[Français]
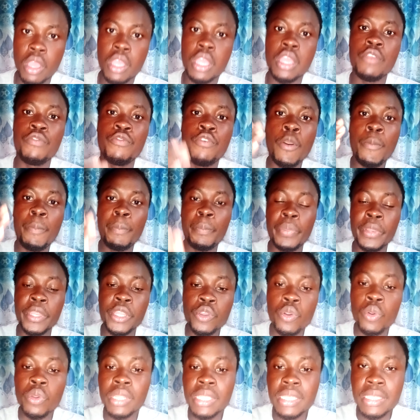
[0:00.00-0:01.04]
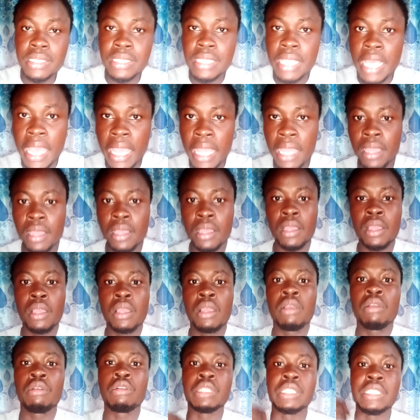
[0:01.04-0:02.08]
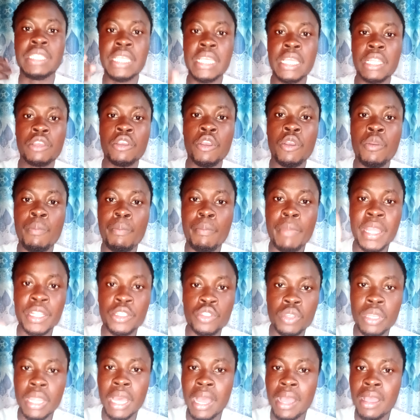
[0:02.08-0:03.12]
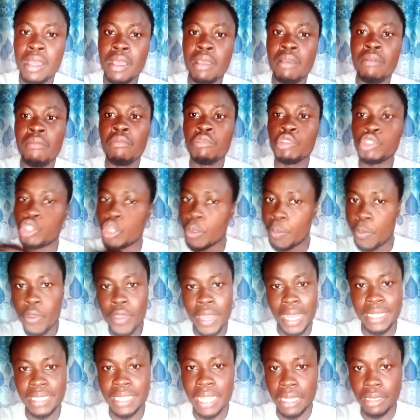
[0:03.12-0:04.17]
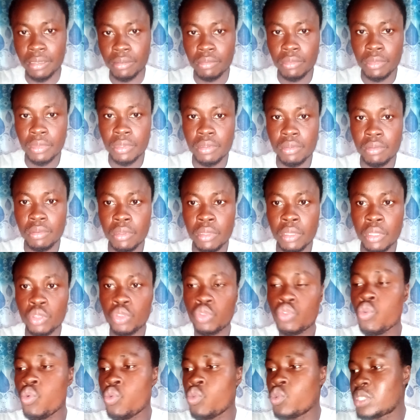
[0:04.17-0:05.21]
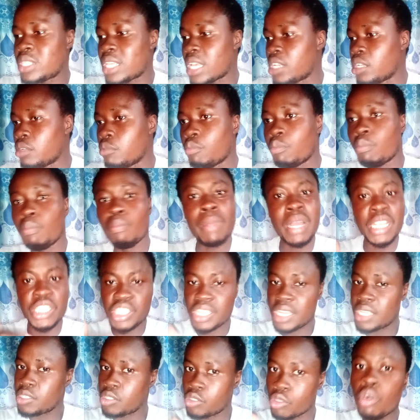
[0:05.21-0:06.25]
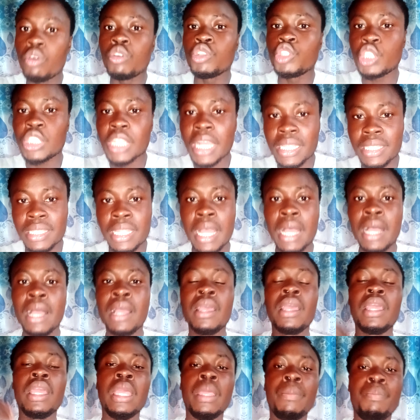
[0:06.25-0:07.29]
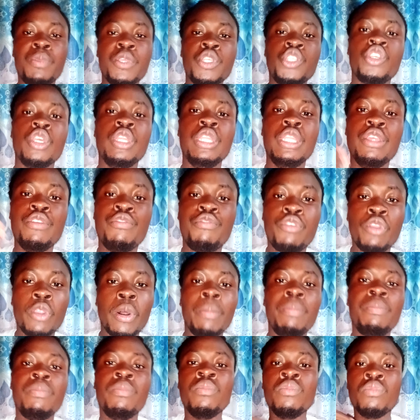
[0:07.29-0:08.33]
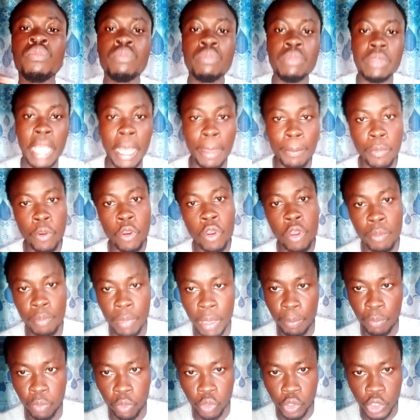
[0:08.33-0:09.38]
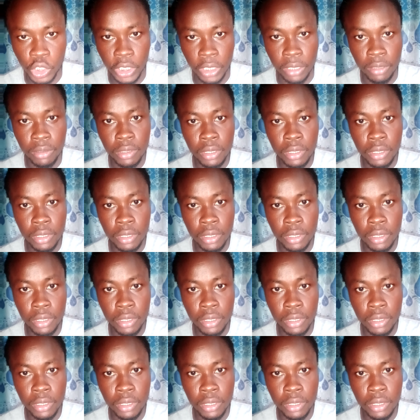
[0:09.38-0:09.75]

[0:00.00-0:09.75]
Il faut prioriser, dire que maintenant, je peux attendre. Tout c'est ma chance, non, j'attends et puis je développe d'abord mes projets.